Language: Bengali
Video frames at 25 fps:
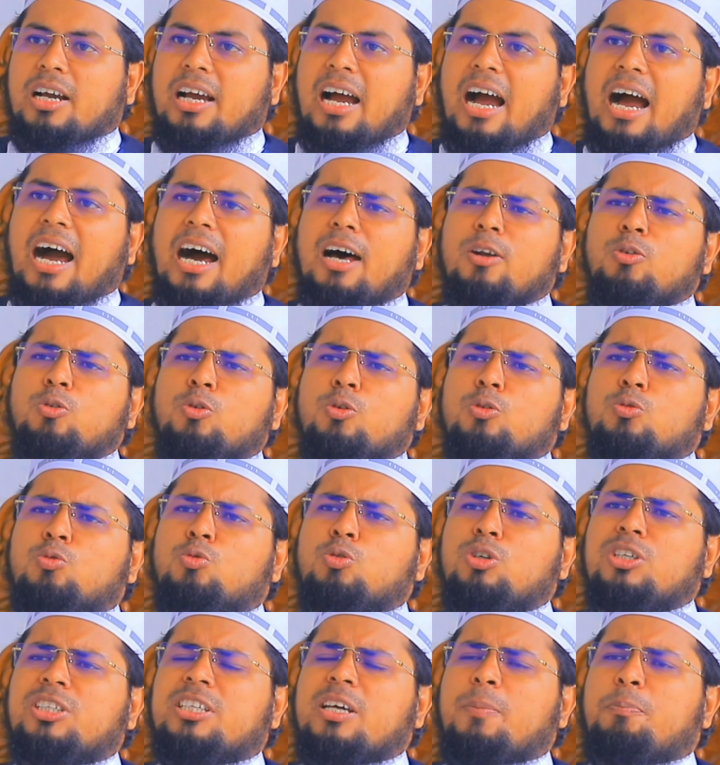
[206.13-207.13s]
কাহারও
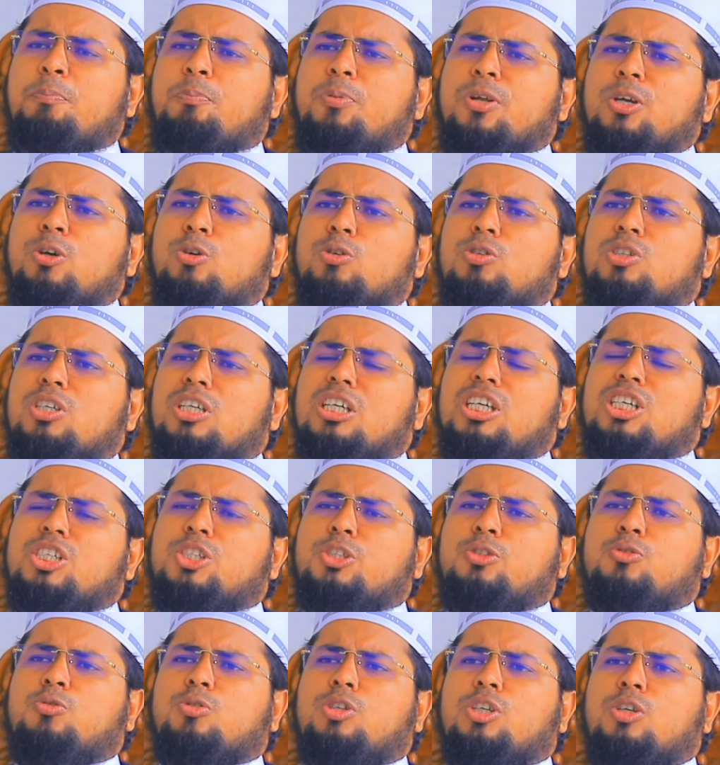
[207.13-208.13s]
দুইটা প্রিয়
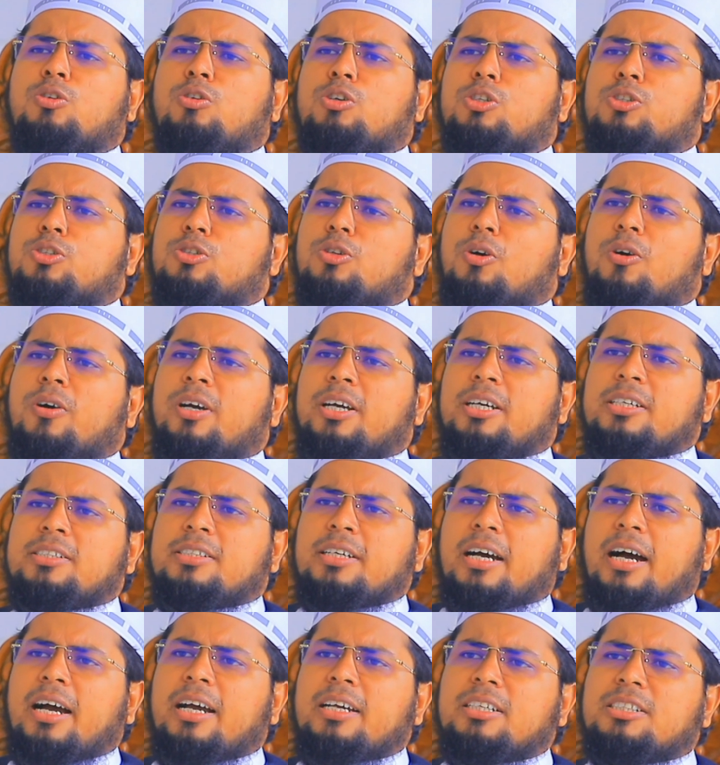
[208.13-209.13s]
জিনিস যদি নষ্ট হয়ে
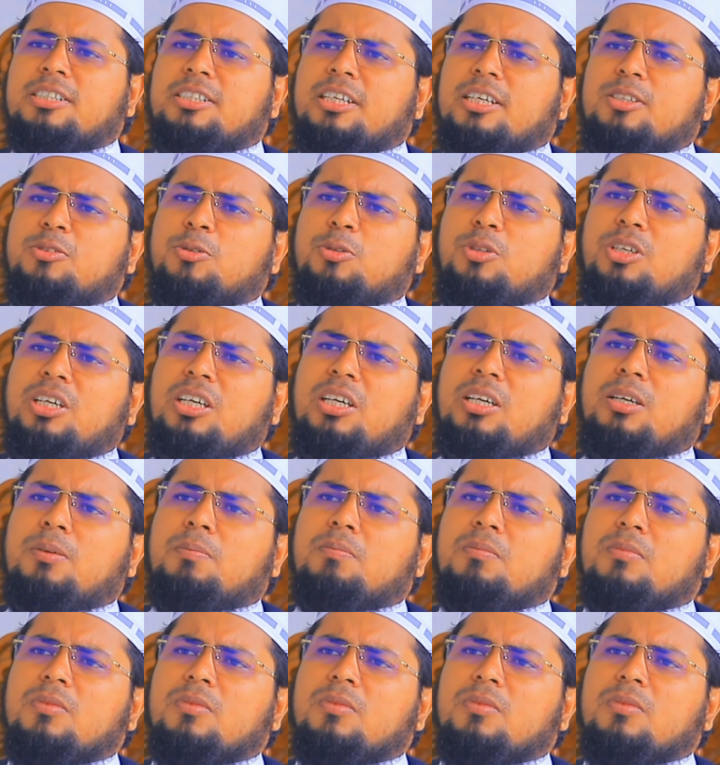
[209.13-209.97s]
যায় সে যদি